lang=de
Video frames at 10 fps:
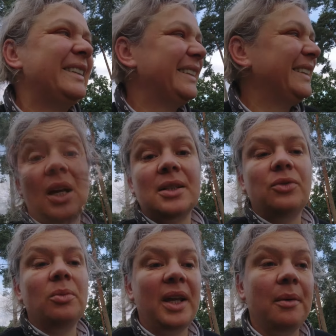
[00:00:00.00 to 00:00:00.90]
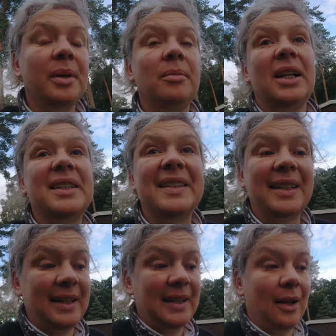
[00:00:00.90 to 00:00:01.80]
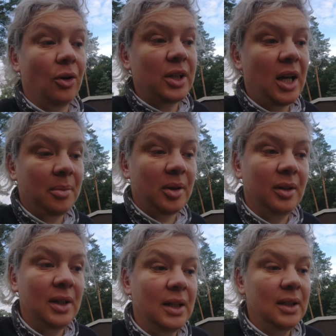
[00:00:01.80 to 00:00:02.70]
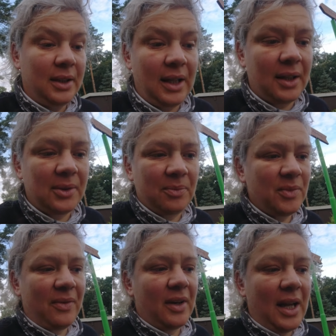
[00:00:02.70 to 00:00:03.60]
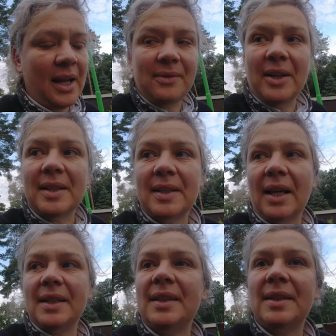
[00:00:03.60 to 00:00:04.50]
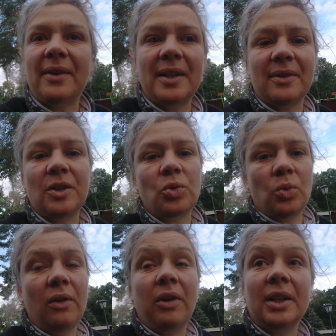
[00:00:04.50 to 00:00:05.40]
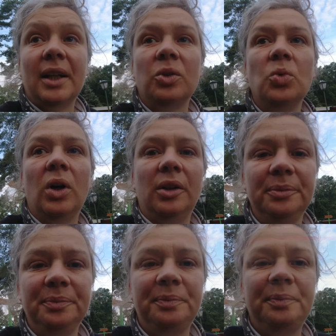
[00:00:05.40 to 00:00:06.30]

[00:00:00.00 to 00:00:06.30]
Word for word: Auch die Straße vom Campingplatz ist recht laut, aber ja, so 21, 30, 22 Uhr war dann Ruhe.